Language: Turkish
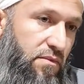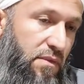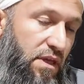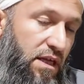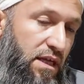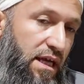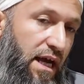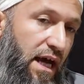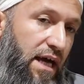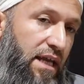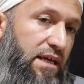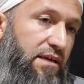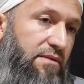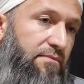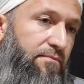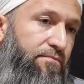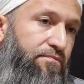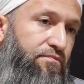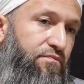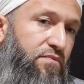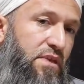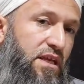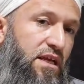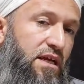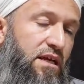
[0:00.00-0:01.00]
Yani
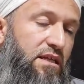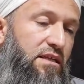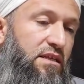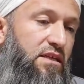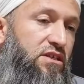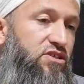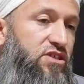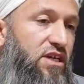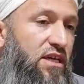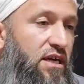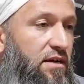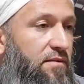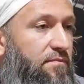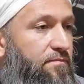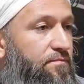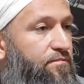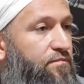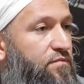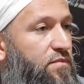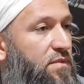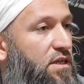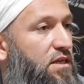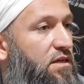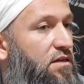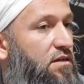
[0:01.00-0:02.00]
nice
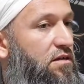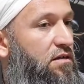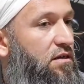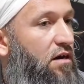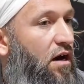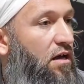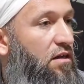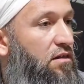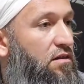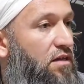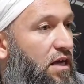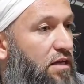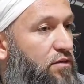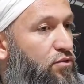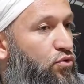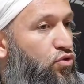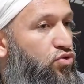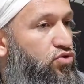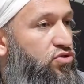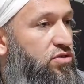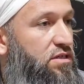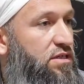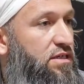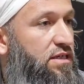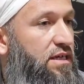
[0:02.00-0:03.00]
Allah
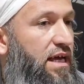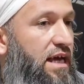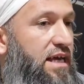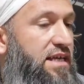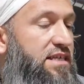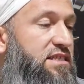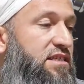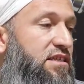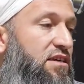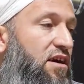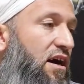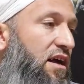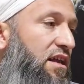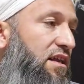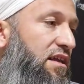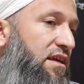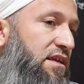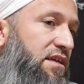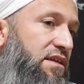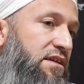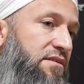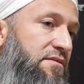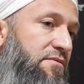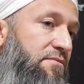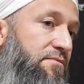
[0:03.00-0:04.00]
dostları eski halleri
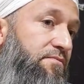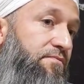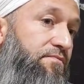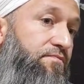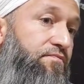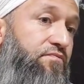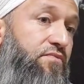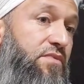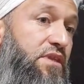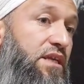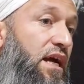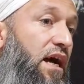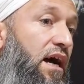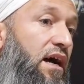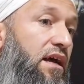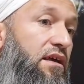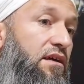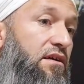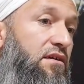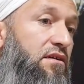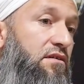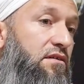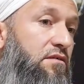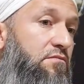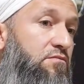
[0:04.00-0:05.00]
yani
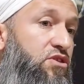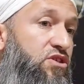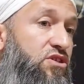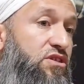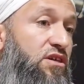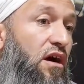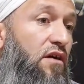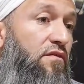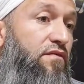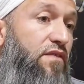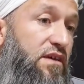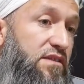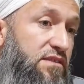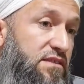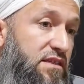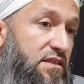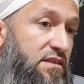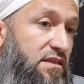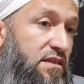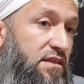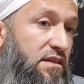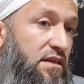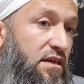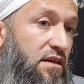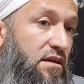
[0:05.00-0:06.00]
Bişri Hafi
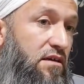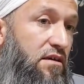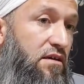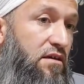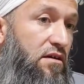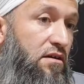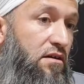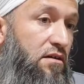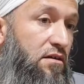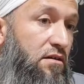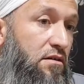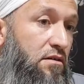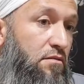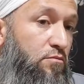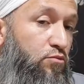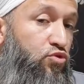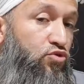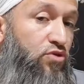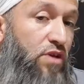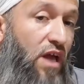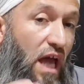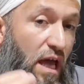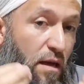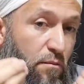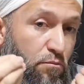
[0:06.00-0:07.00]
Hazretleri ya.
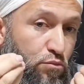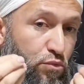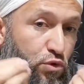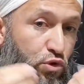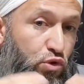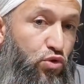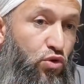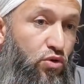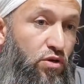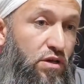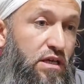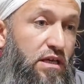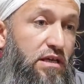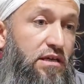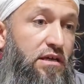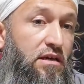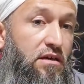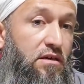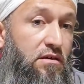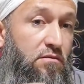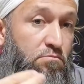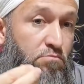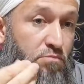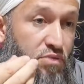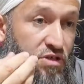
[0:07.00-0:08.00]
Bunun en büyük örneği
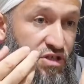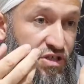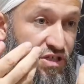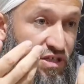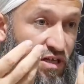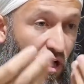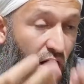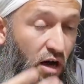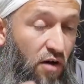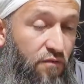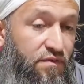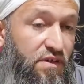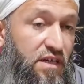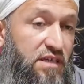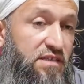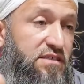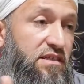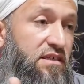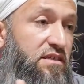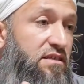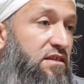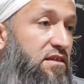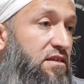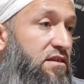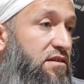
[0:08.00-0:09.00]
Bişri Hafi
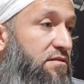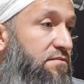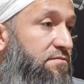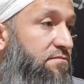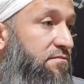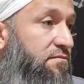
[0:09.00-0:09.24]
Hazretleri.